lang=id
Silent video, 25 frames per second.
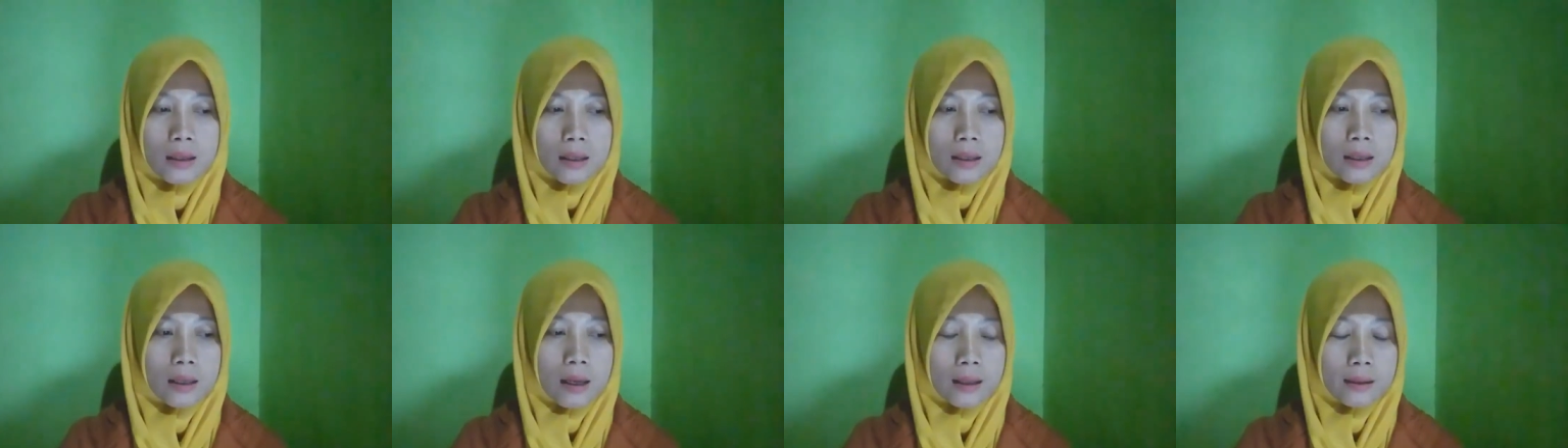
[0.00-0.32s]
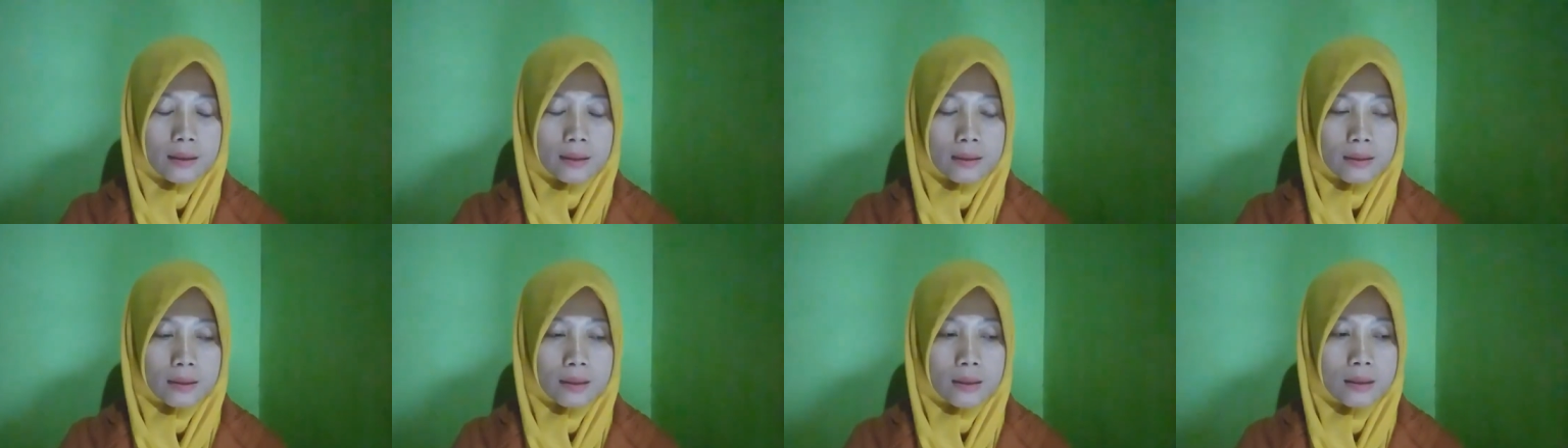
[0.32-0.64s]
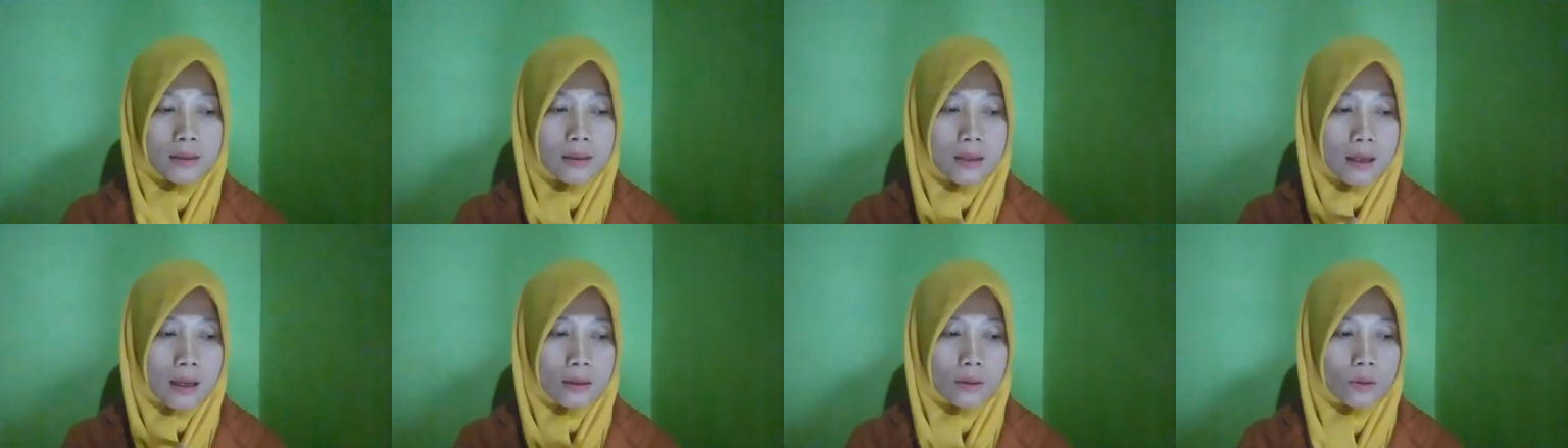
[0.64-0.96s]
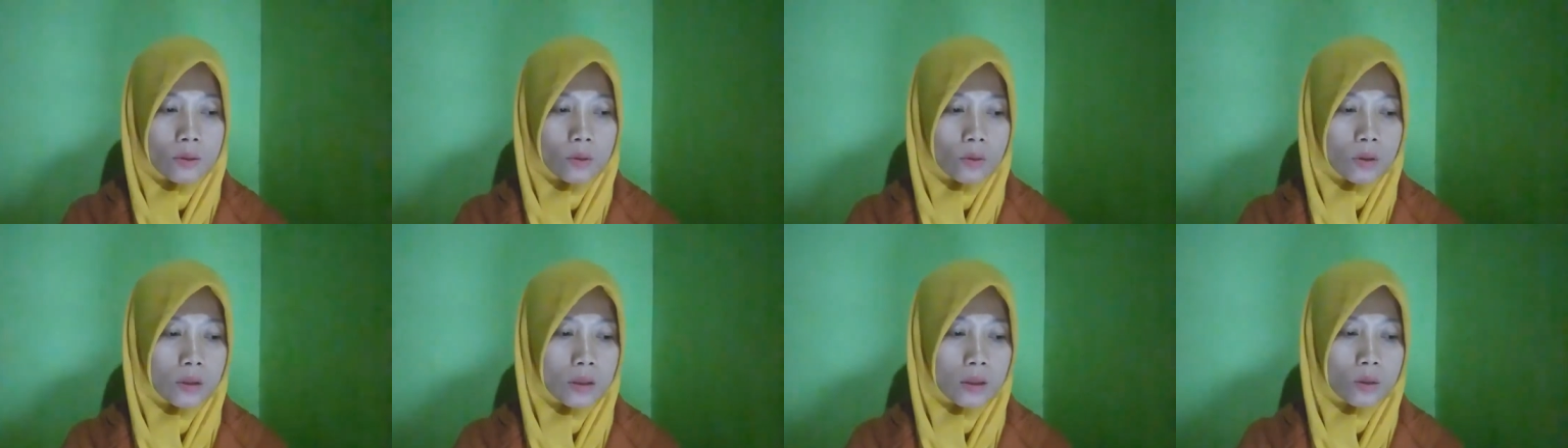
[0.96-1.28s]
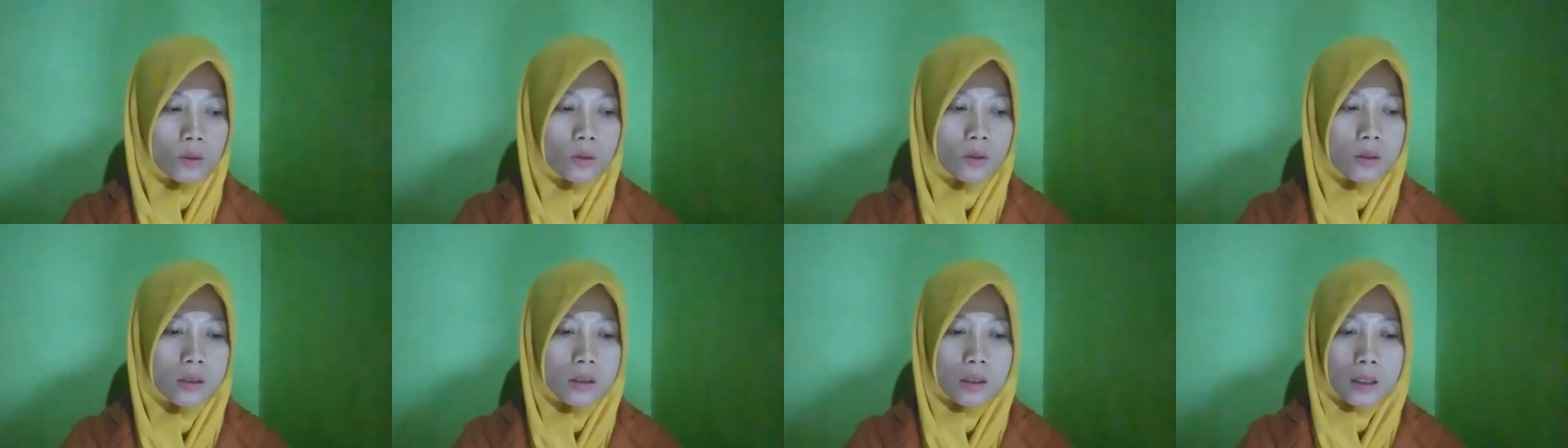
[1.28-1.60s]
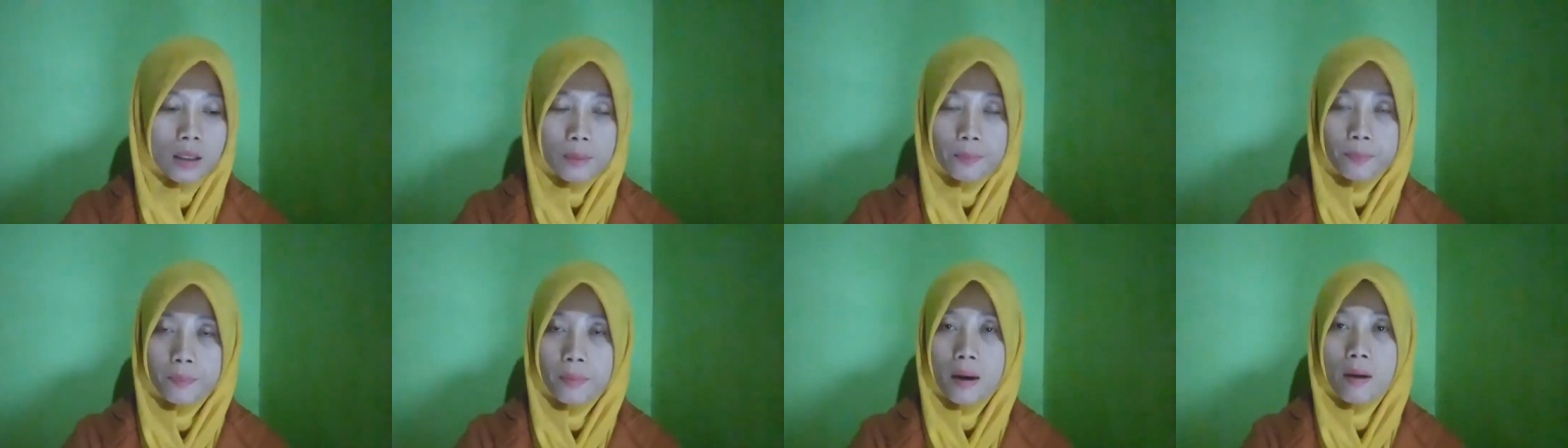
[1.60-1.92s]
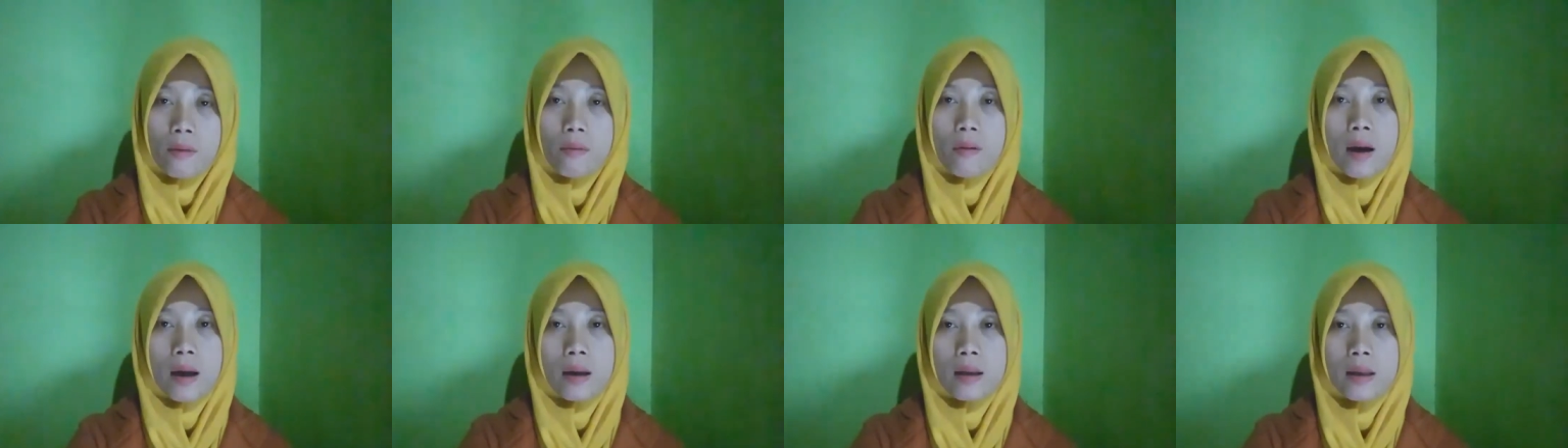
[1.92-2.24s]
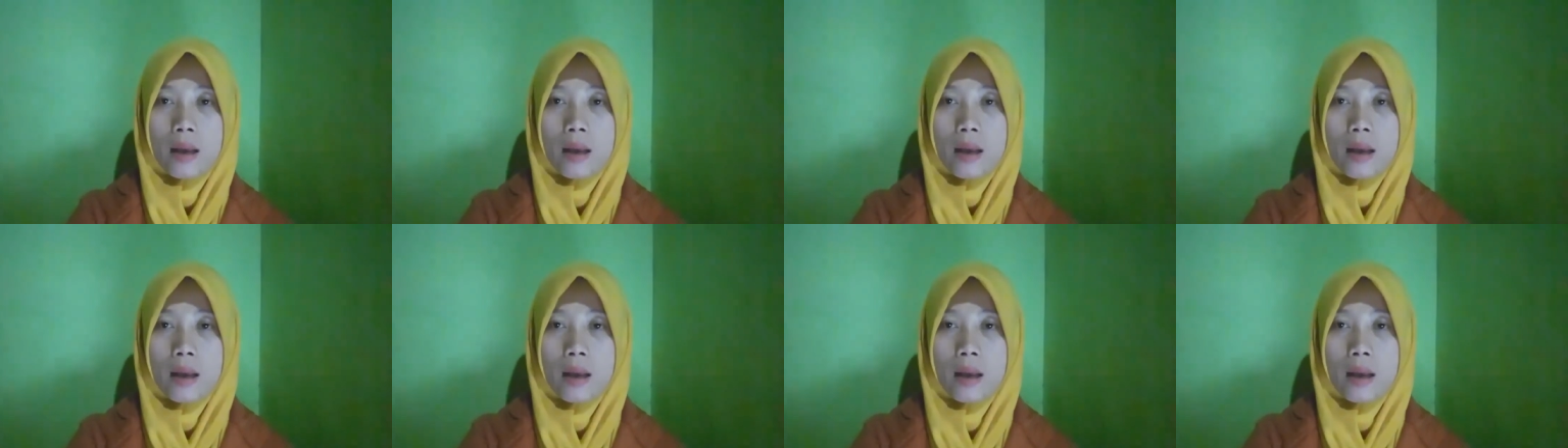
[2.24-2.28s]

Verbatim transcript: dari atas dari jantung itu ke bawah